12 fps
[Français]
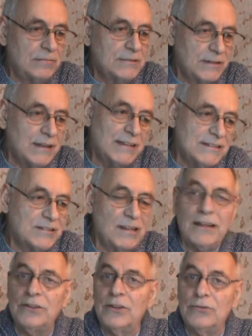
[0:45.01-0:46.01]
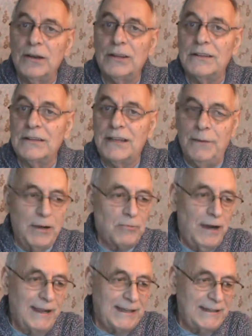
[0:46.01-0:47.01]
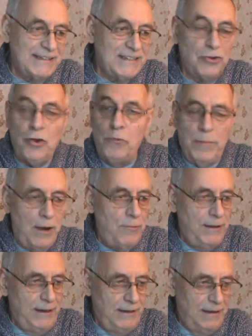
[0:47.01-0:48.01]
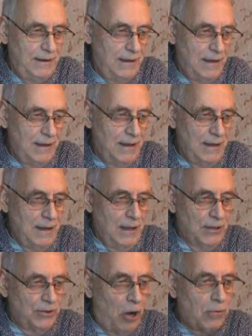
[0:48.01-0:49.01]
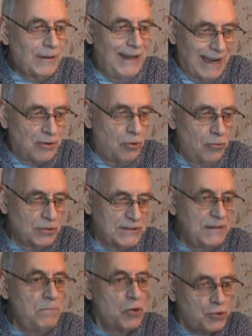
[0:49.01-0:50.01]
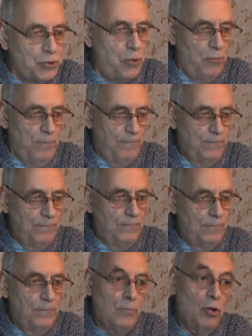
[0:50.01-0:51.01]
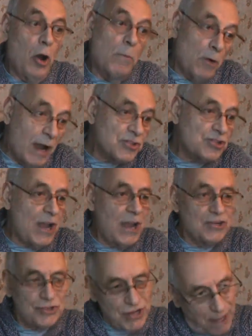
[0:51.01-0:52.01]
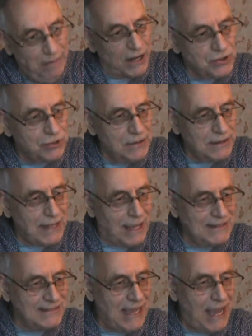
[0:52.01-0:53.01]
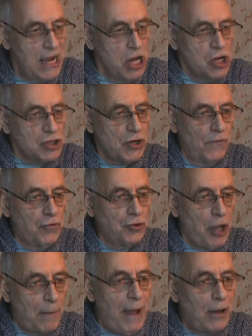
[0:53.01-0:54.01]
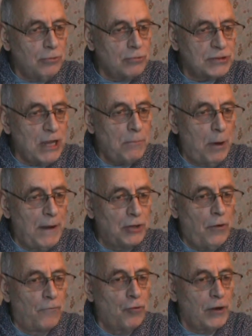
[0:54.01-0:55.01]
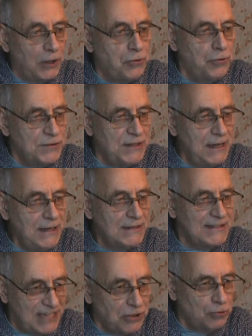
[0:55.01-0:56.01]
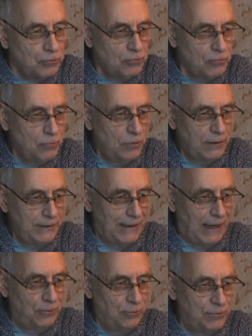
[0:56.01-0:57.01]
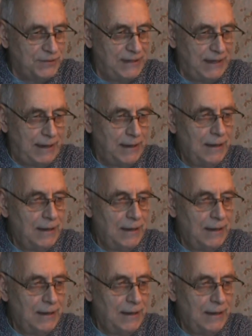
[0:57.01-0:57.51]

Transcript: C'est dans le dictionnaire de droit québécois et canadien de Huberry. Donc, la Cour dit, « Monsieur, là, moi, j'embarque tout de suite en disant, je vous demande tout simplement de vous récuser, c'est tout. » dans le dossier.